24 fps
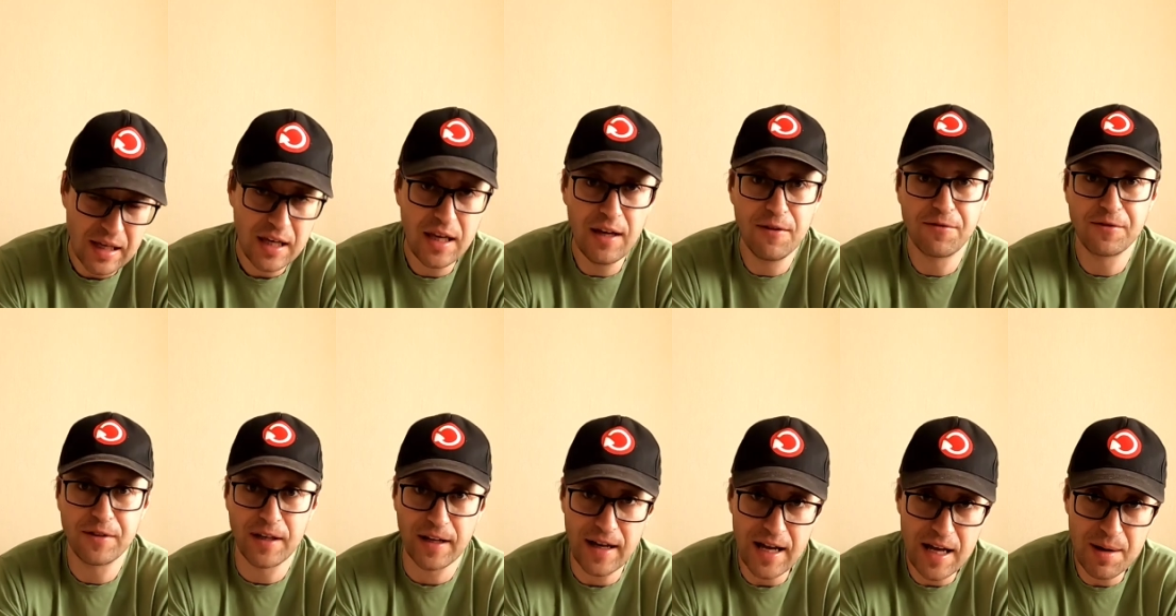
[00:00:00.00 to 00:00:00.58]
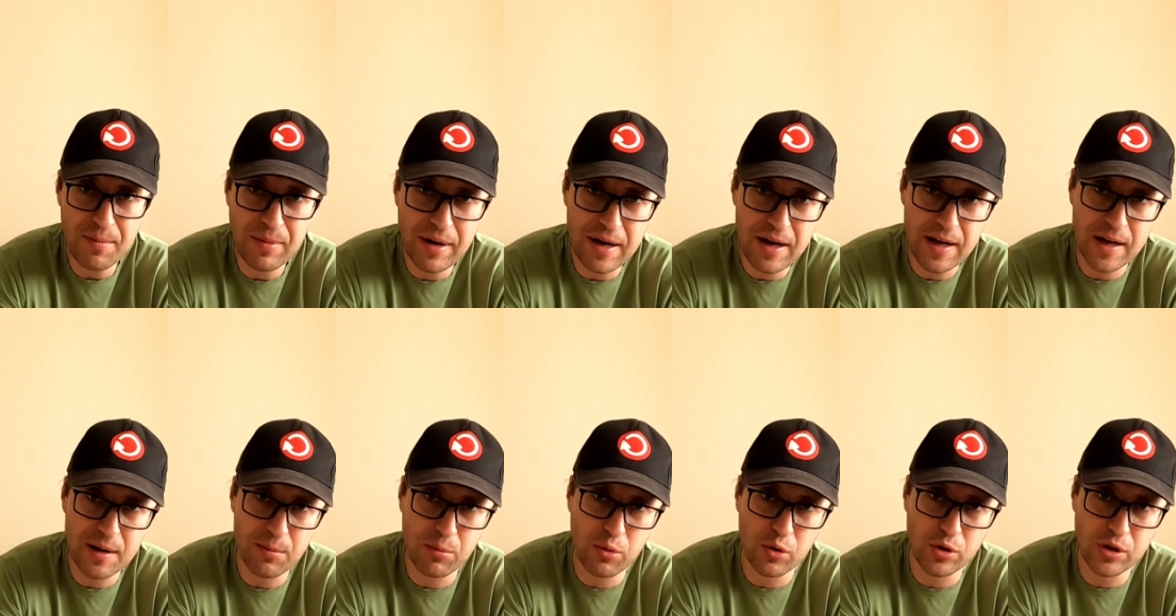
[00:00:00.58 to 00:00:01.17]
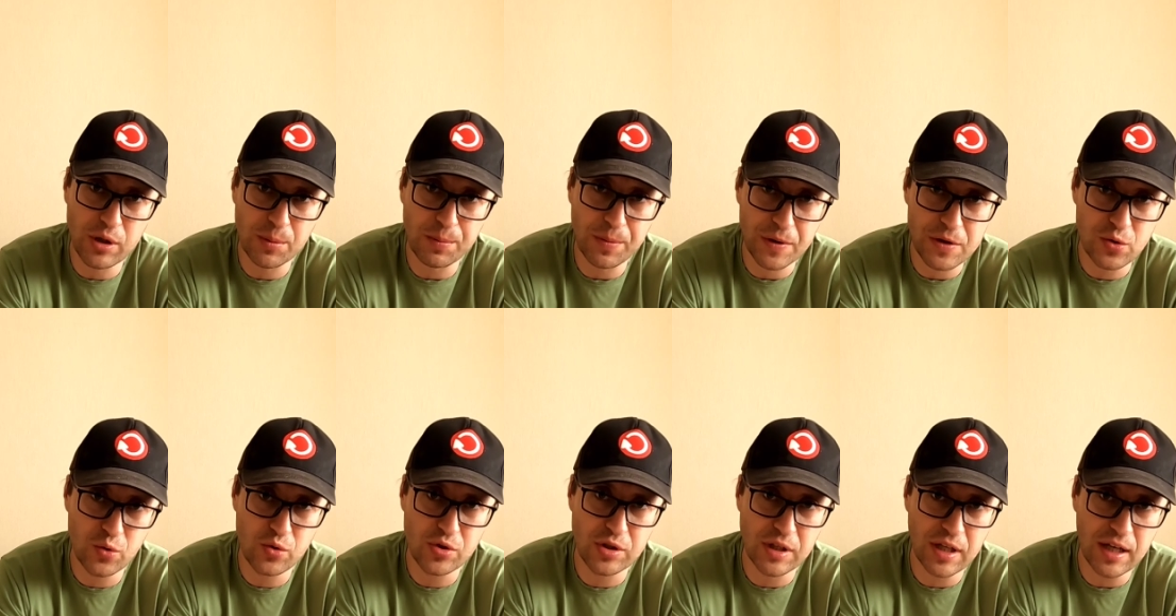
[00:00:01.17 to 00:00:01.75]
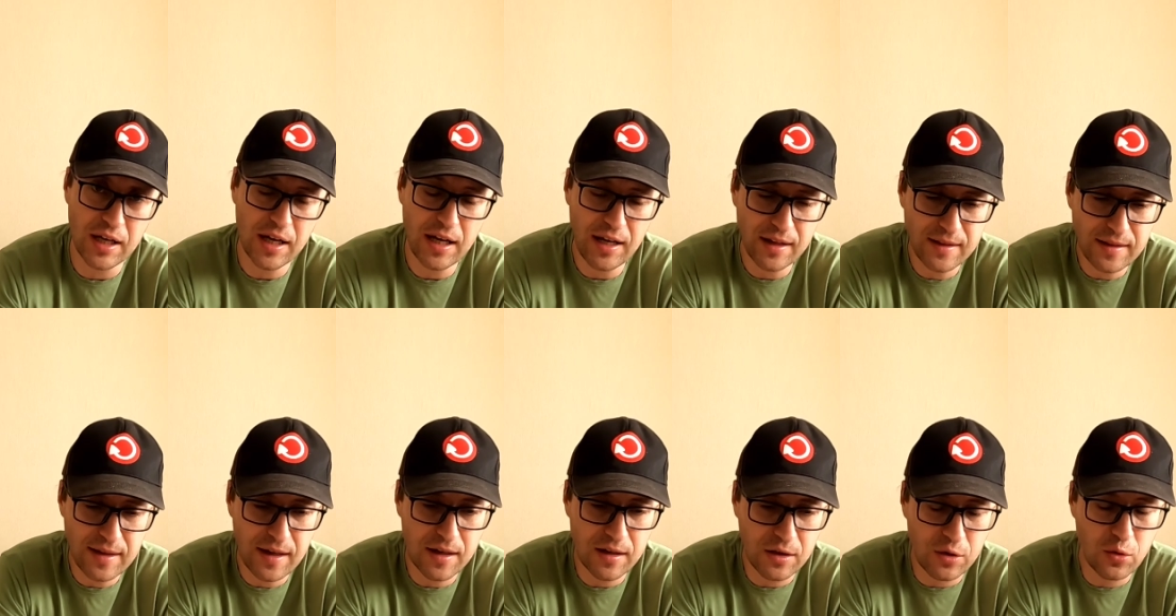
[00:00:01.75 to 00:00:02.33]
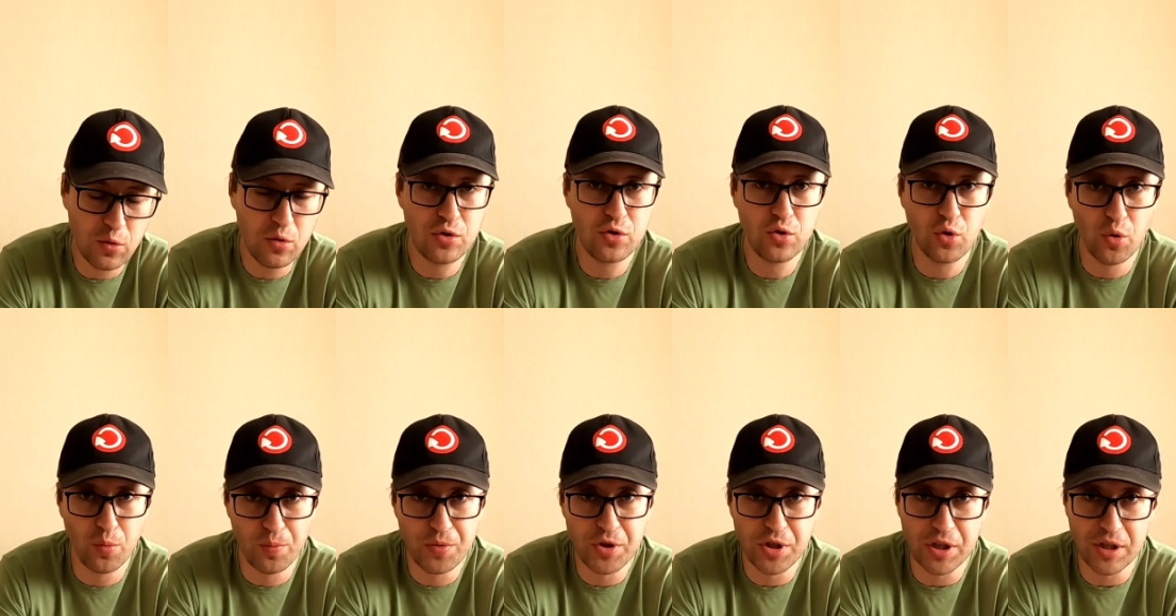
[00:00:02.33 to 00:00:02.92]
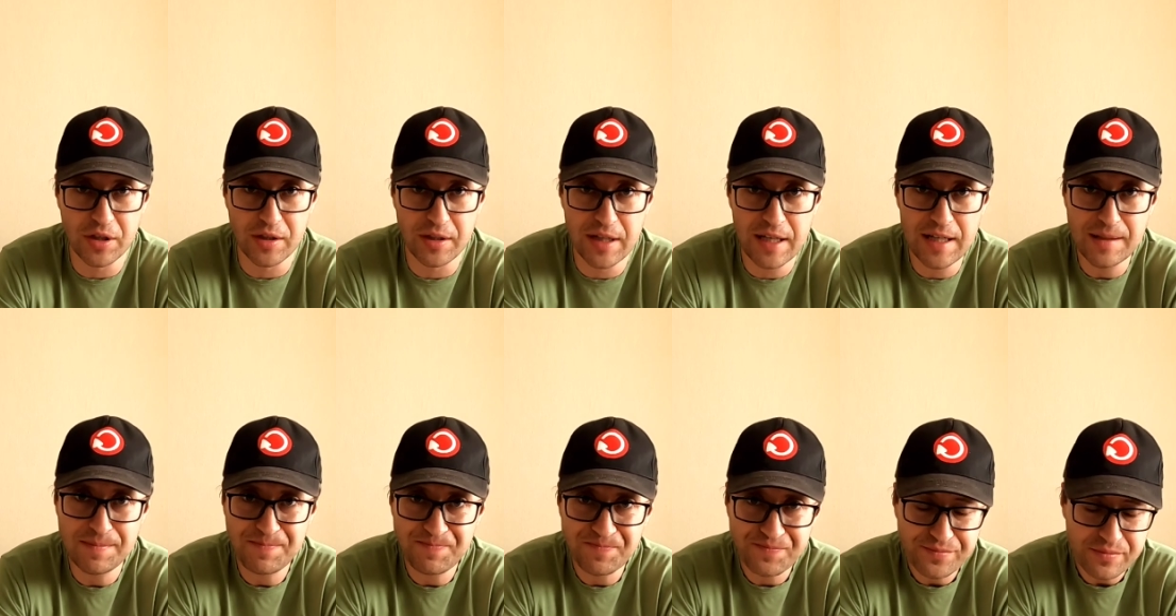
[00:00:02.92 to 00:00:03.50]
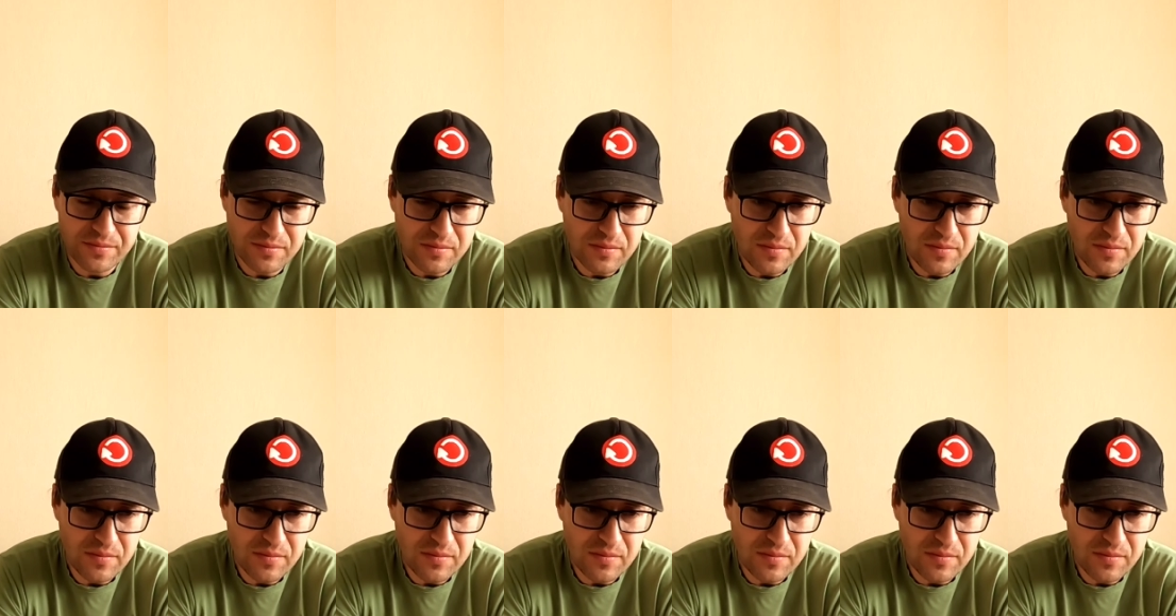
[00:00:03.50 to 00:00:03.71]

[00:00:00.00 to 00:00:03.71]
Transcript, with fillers: И вторая моя работа, по сути, это ютубчик, да,